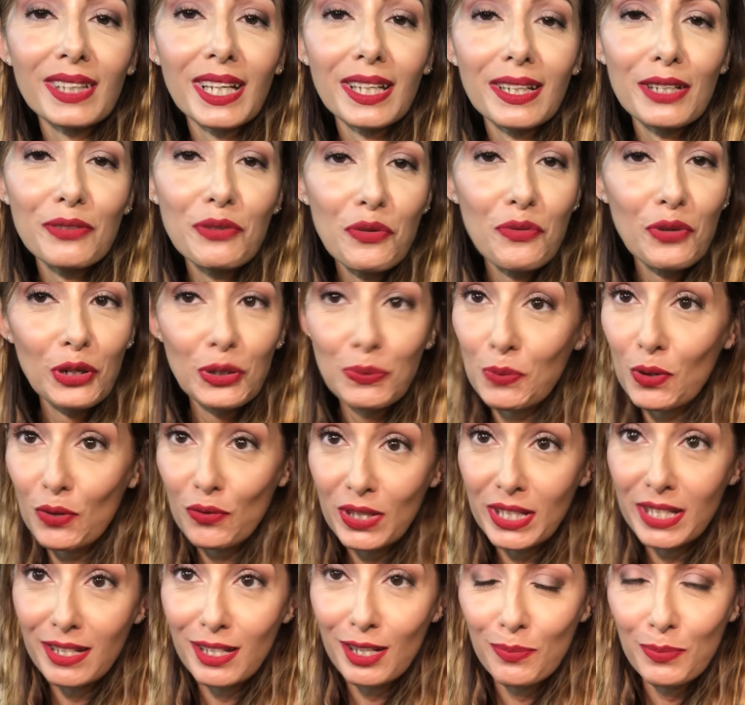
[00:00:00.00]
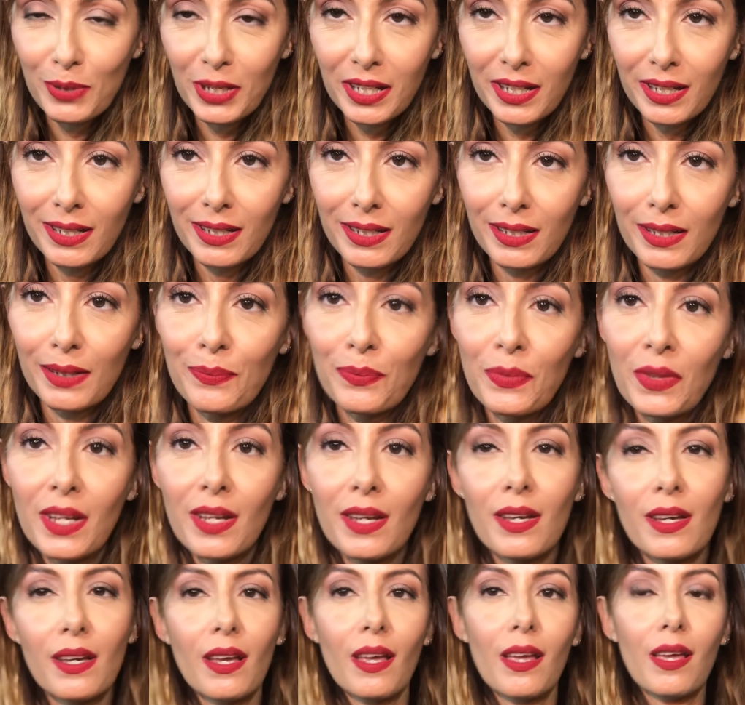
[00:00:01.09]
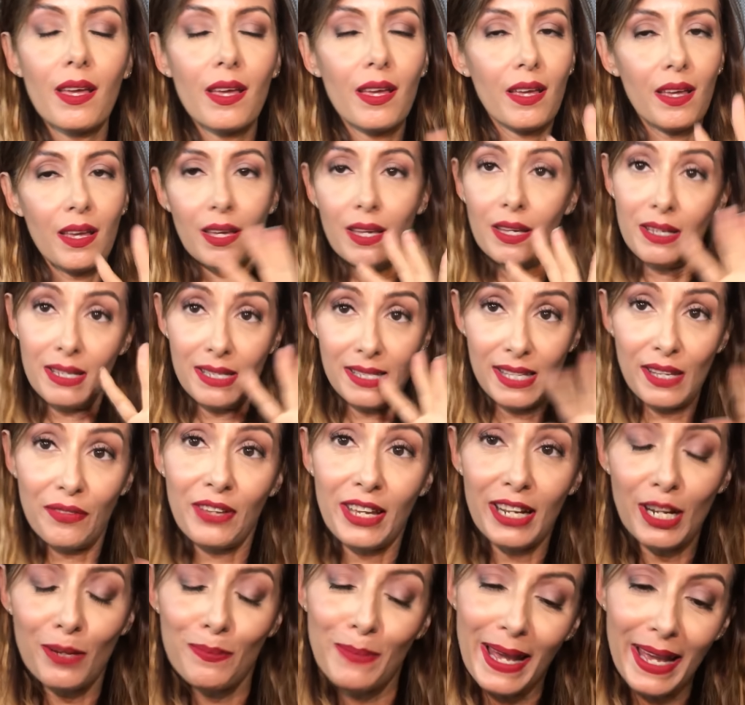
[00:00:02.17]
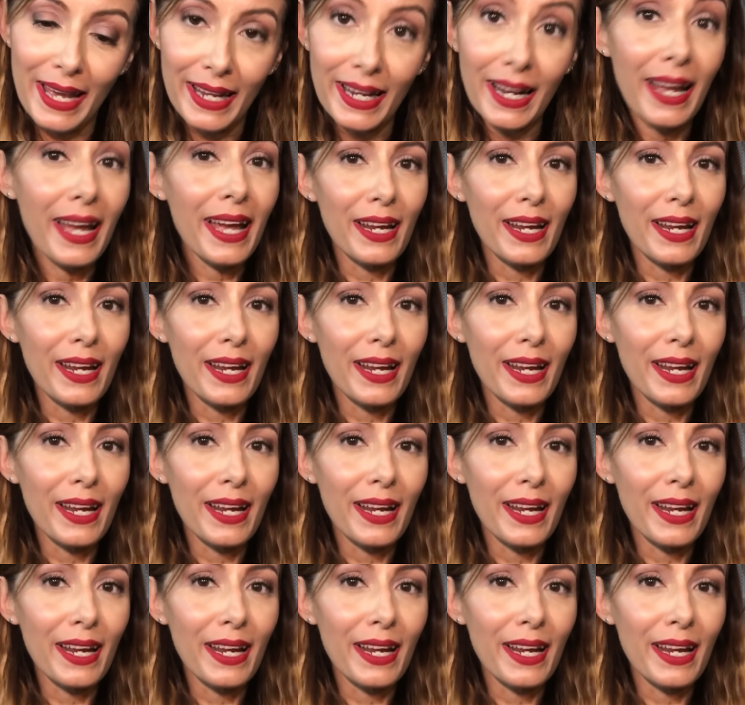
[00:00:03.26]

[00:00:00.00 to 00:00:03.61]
che vi farò poi vedere perché se viene bene